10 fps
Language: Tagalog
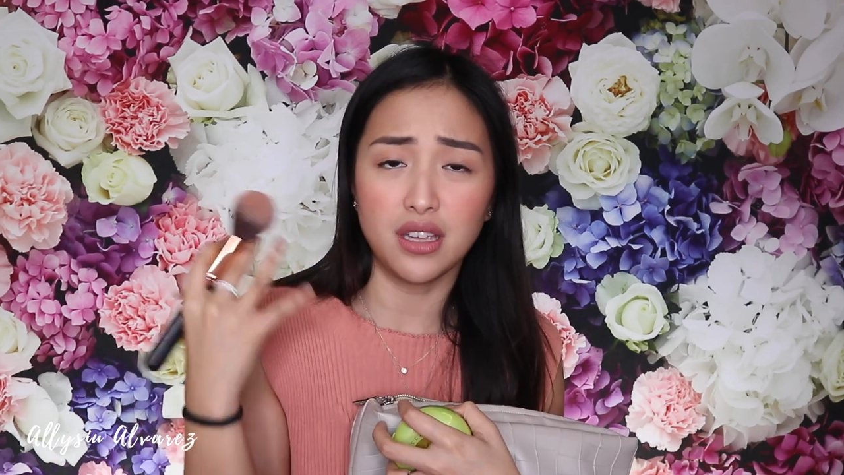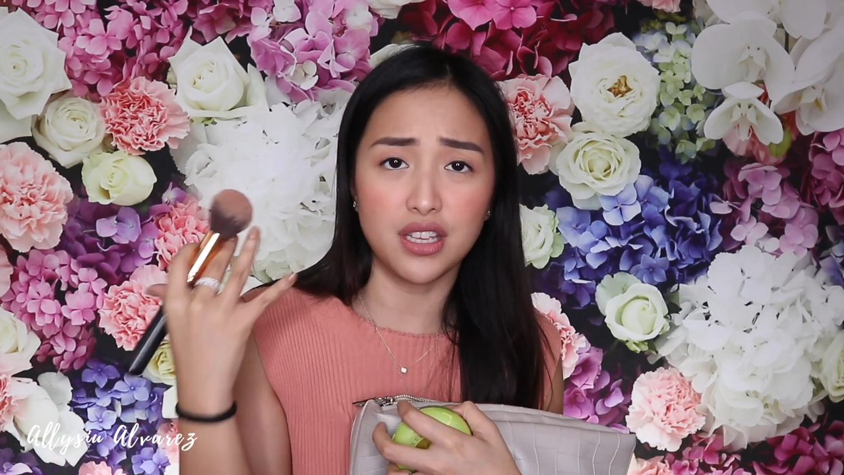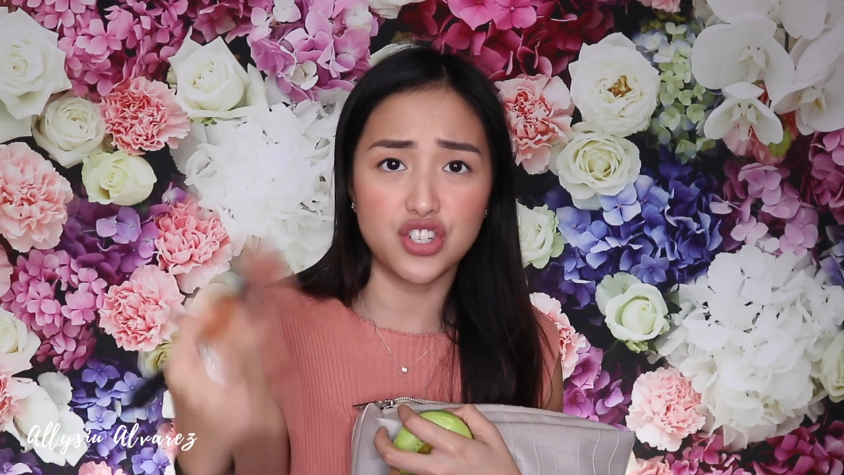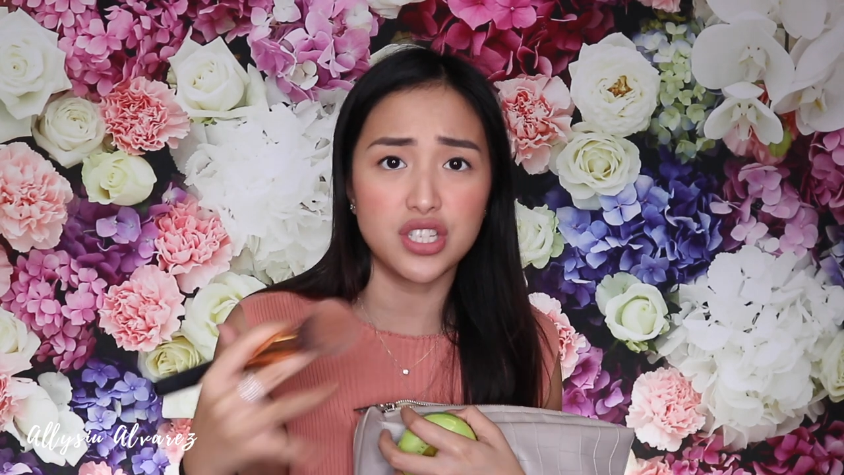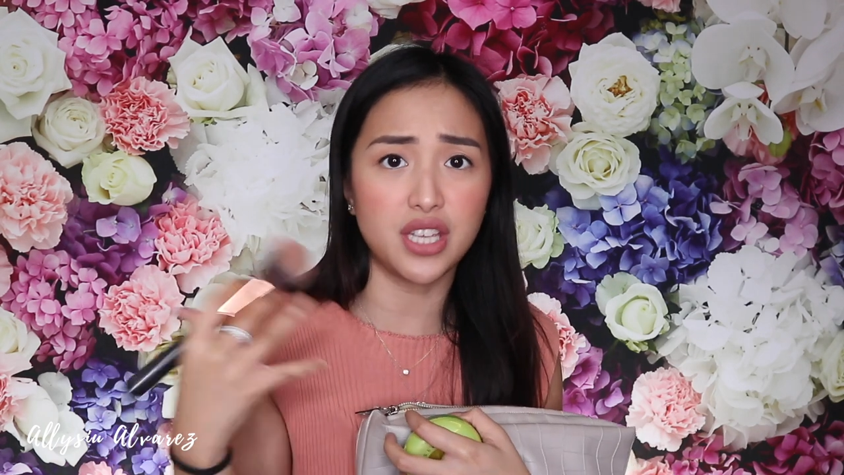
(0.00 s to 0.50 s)

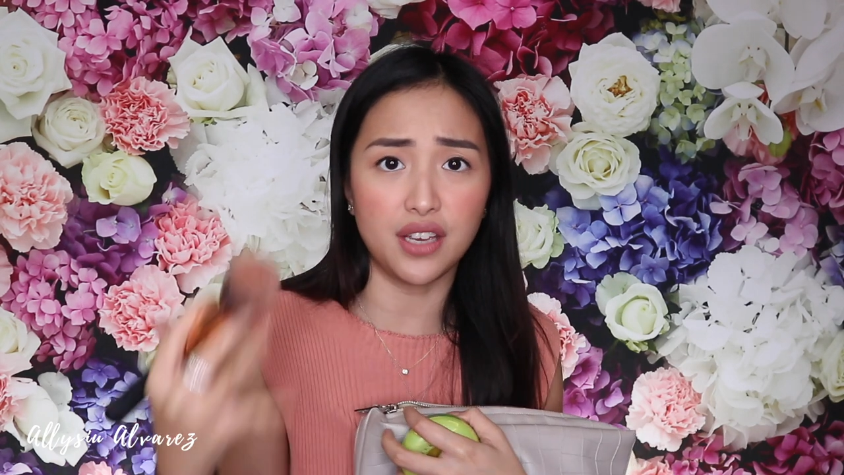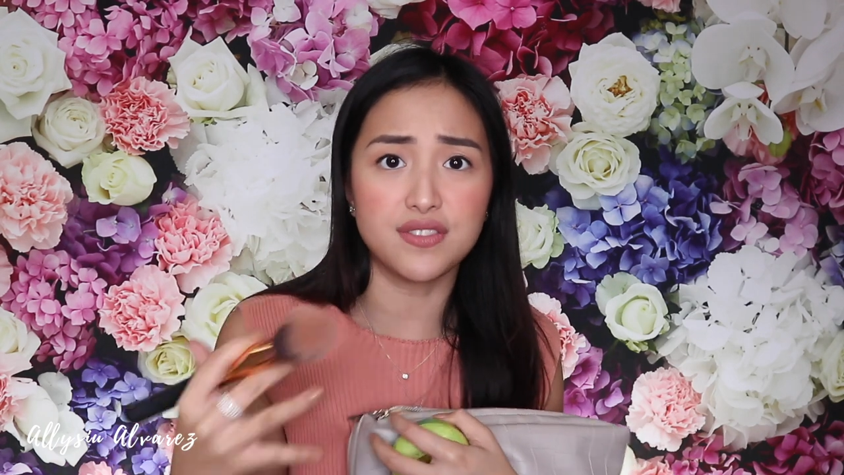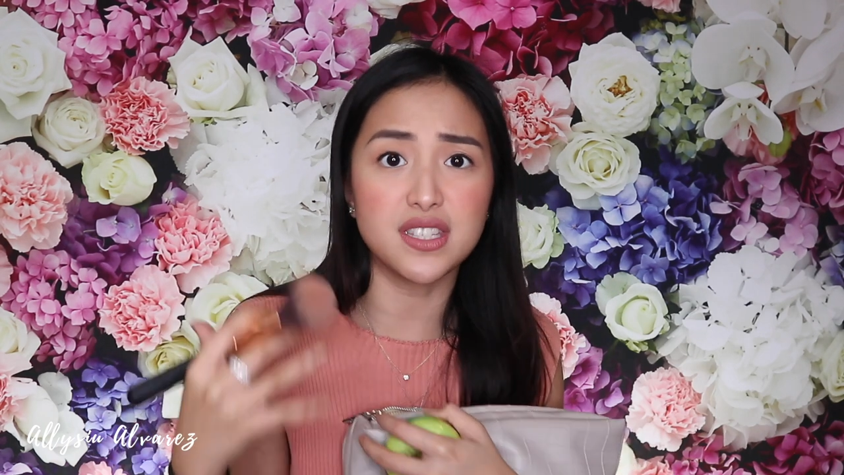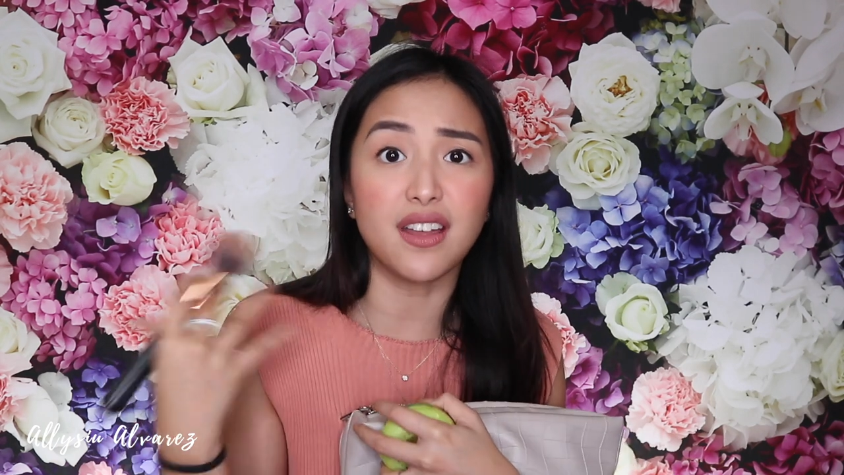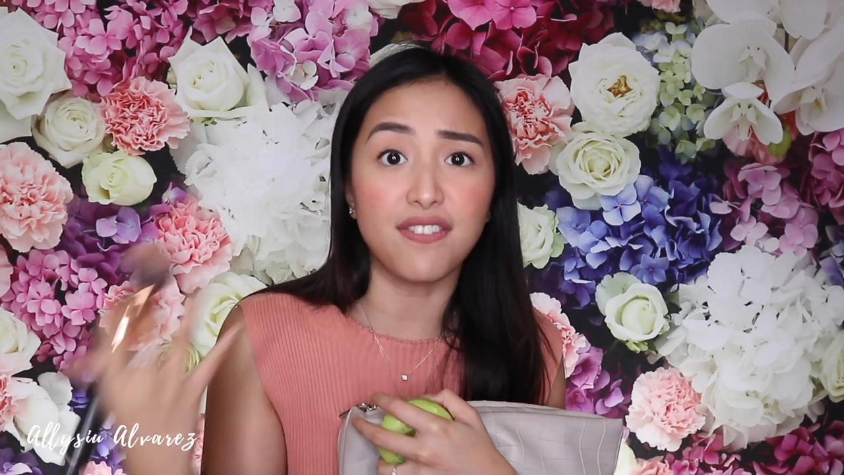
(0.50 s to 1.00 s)
it just
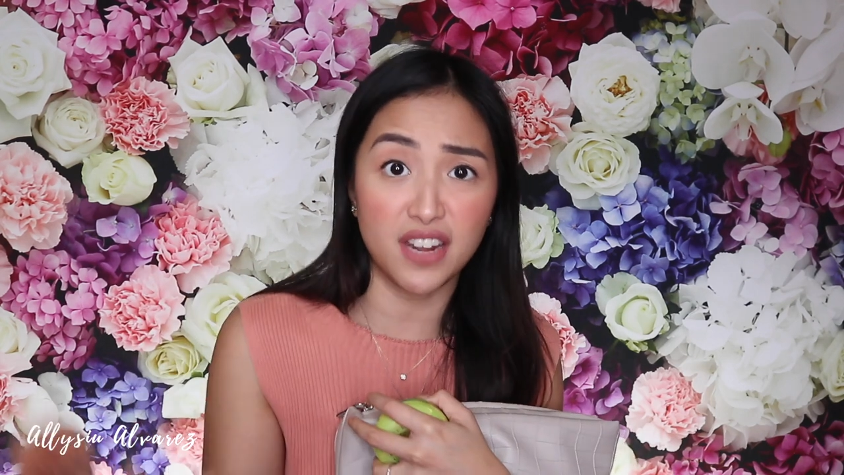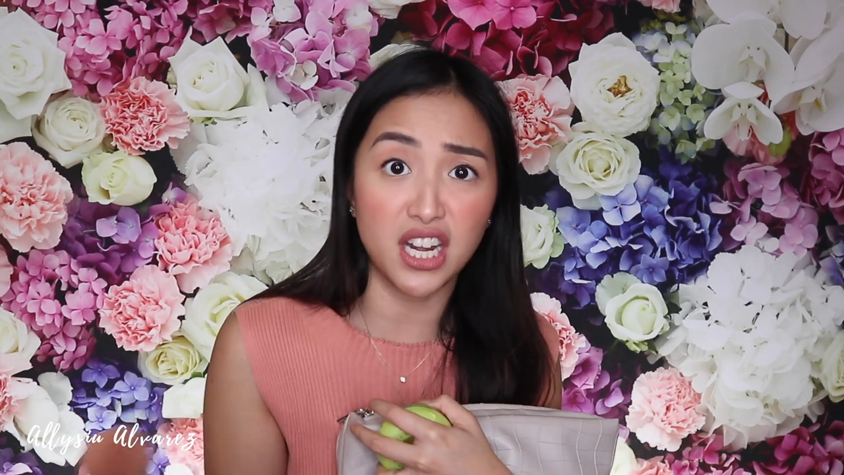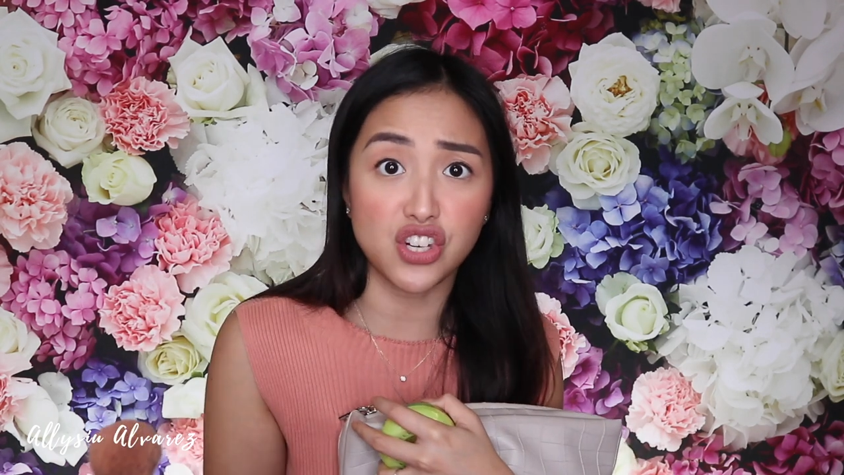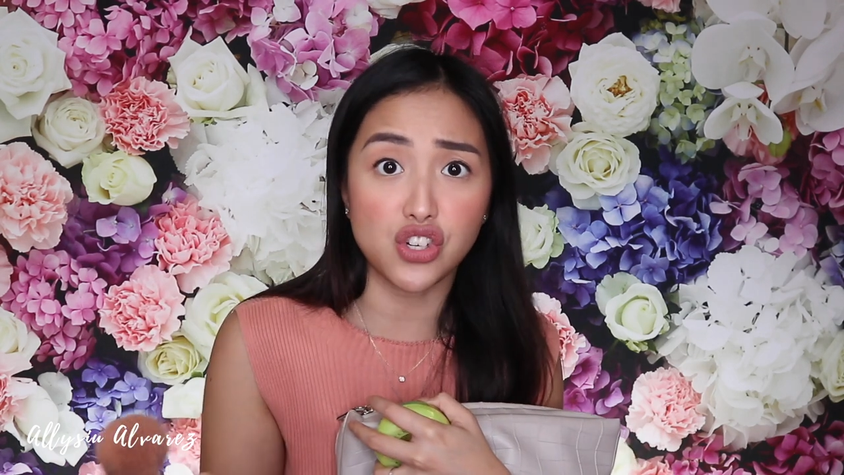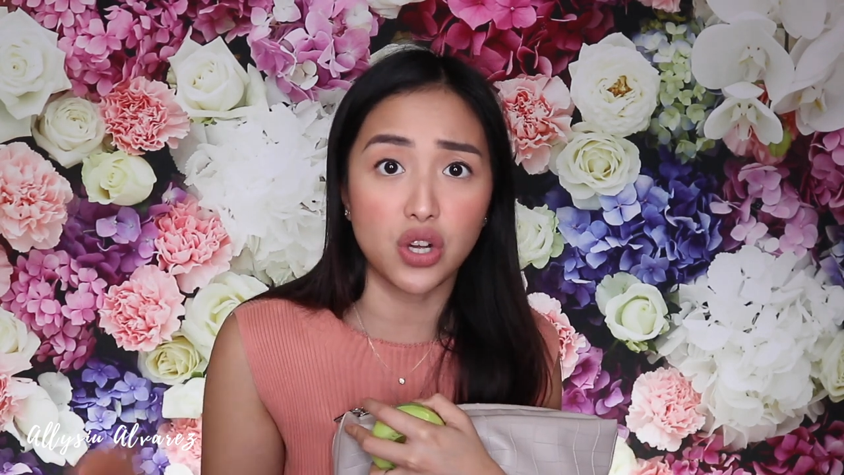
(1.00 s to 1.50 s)
gives
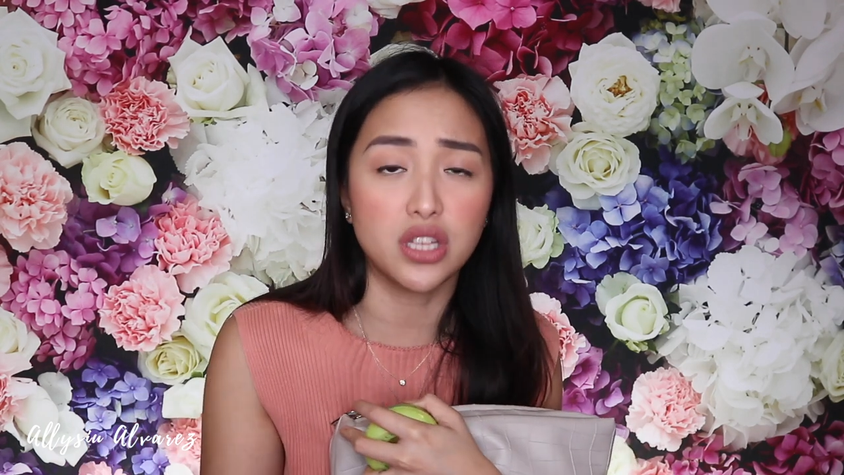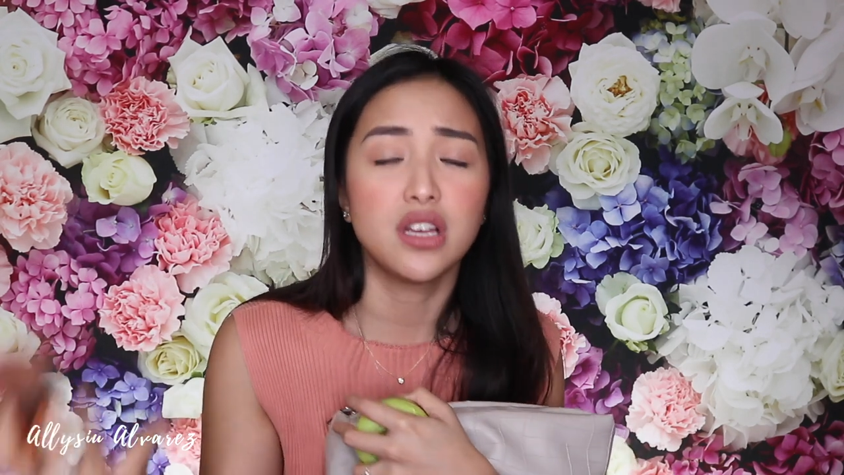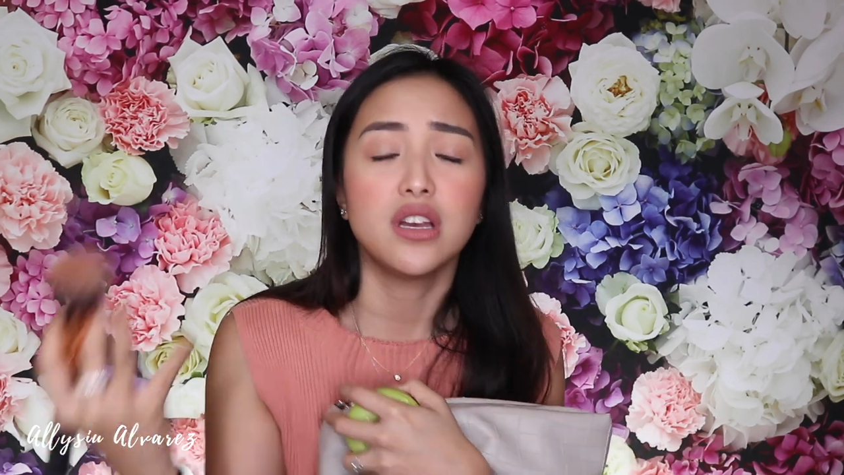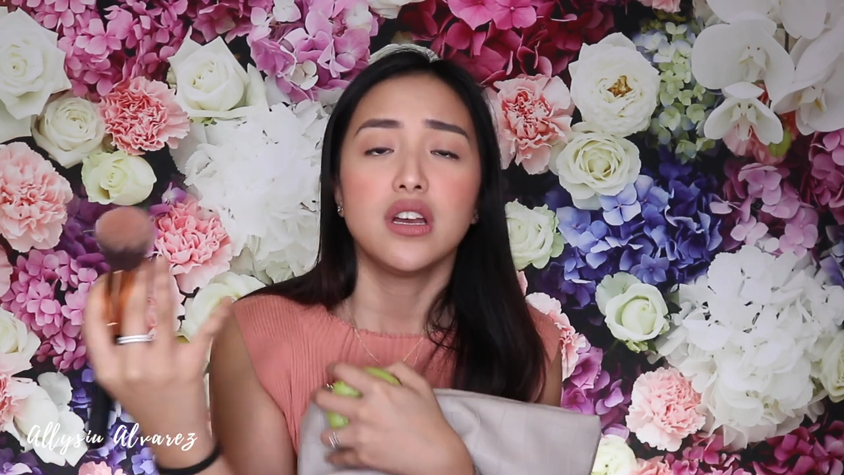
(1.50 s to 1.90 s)
definition.